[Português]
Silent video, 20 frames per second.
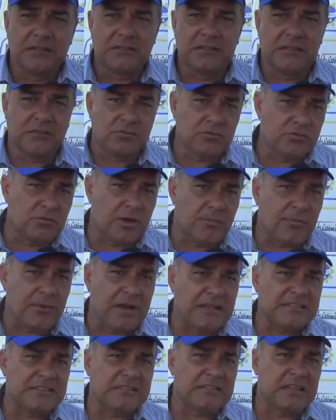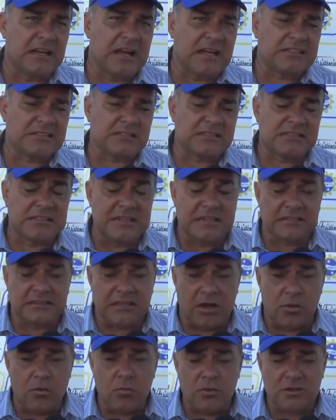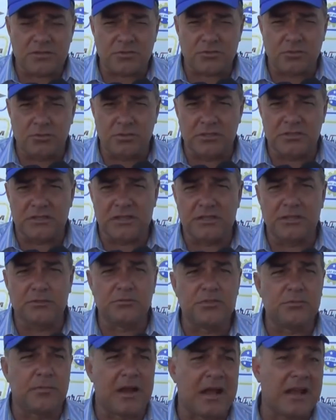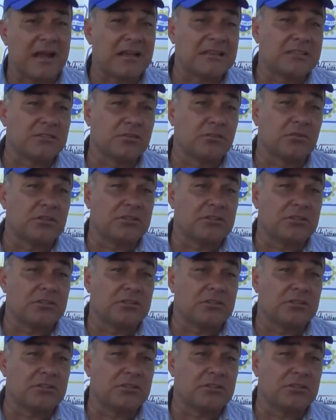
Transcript: dentro de uma parte tática, acertar algumas coisas a nível de marcação,